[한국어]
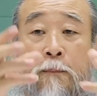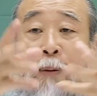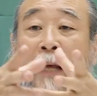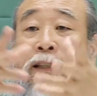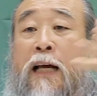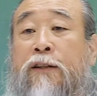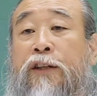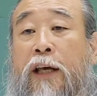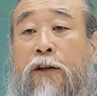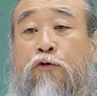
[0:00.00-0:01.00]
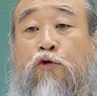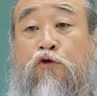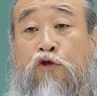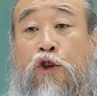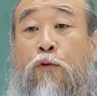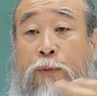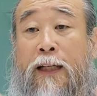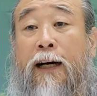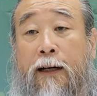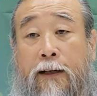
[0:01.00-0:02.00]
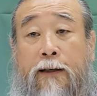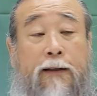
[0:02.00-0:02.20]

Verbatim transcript: 팽창 뒤에는 수축이 옵니다.